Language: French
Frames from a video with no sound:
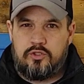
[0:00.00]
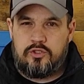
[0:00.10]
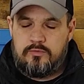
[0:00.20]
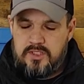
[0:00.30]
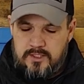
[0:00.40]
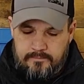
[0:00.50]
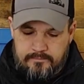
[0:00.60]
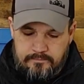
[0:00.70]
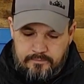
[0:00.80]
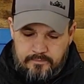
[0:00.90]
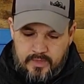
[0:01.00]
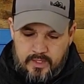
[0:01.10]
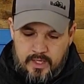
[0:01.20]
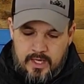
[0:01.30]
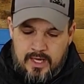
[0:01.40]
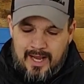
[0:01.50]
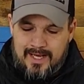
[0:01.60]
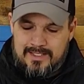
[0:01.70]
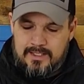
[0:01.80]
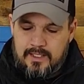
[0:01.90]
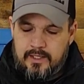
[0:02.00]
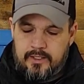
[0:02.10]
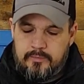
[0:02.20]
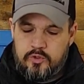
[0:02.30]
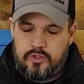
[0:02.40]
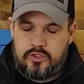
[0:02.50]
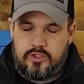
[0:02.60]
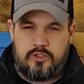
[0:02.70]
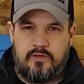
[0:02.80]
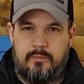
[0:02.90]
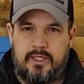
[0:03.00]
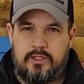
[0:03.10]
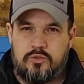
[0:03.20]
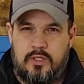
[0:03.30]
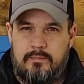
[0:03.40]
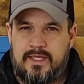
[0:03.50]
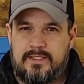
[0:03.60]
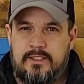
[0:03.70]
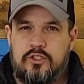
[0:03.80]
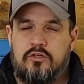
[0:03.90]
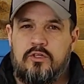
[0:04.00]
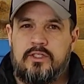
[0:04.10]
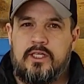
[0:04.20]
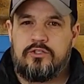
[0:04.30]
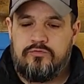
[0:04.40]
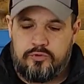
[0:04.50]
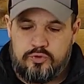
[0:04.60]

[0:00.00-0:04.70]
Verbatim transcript: d'autonomie. À 50 minutes, j'avais remarqué sur la Maxli que le voltage